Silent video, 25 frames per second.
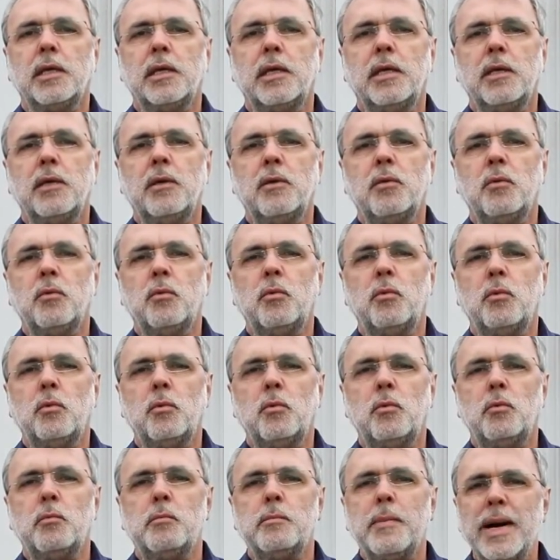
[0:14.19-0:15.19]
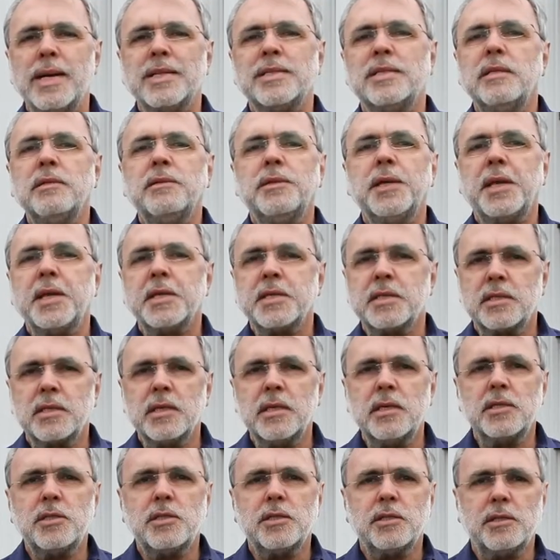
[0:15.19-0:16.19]
que o mais
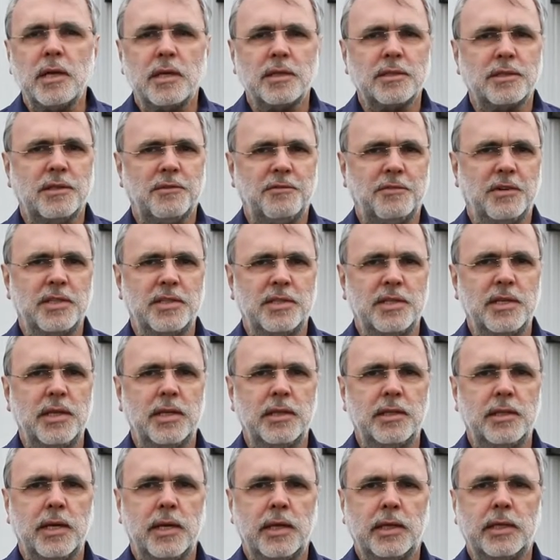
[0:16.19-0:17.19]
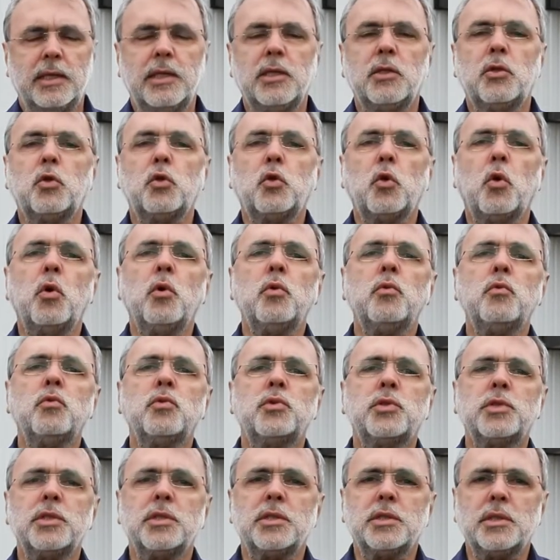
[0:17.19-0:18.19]
interessante dessa fazenda é que todo o
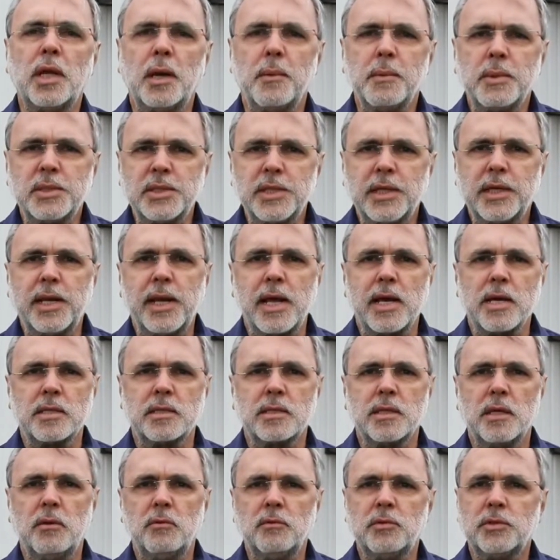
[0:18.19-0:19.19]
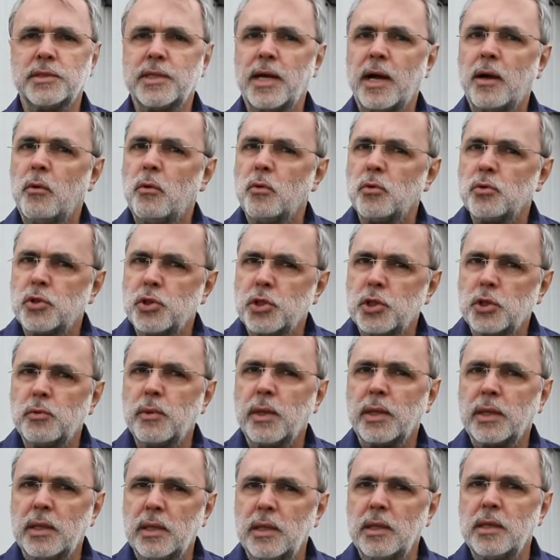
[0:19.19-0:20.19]
sistema de criação está
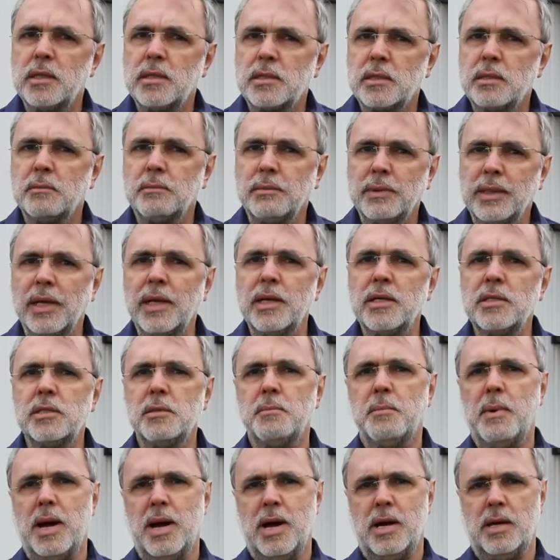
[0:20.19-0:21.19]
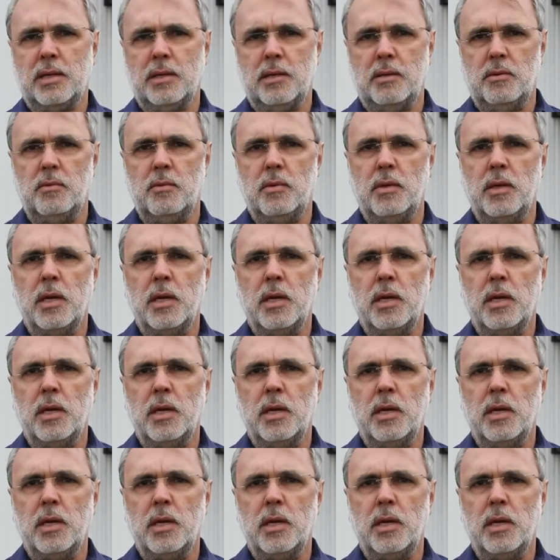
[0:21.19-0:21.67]
contido aqui, nesse grande barracão.